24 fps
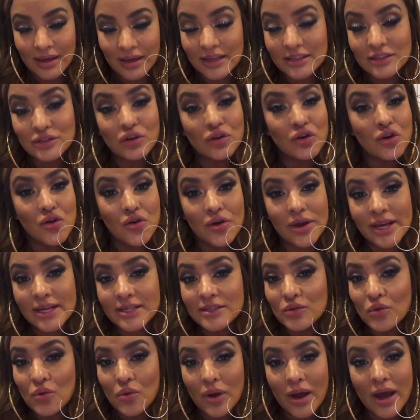Eso no
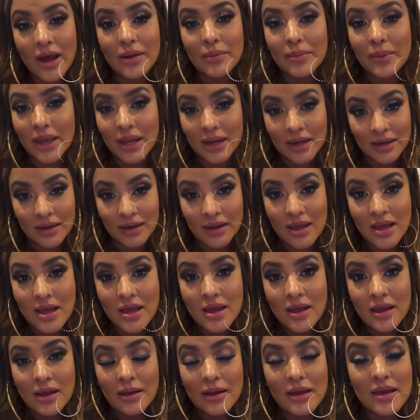es jugar bien.
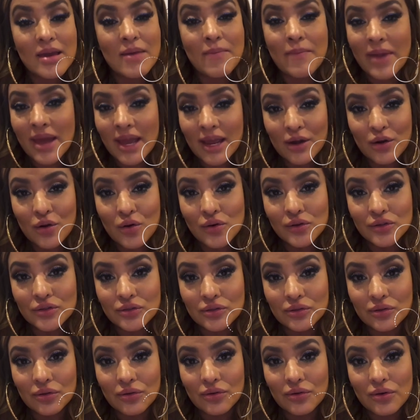Y menos
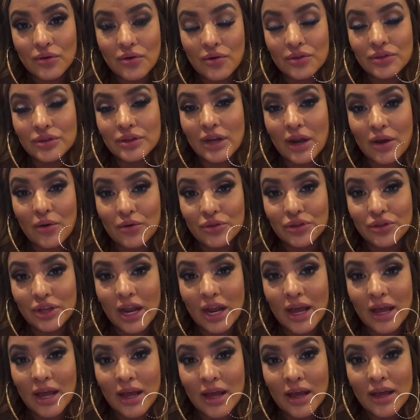contra
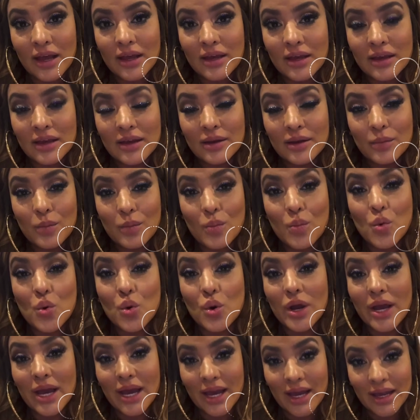otra
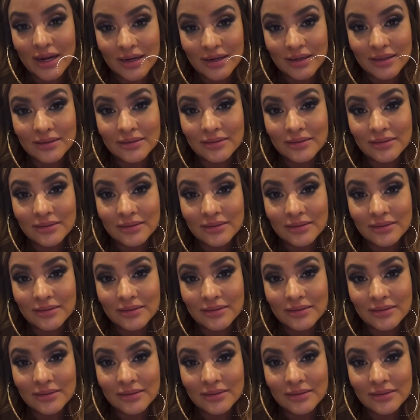mujer.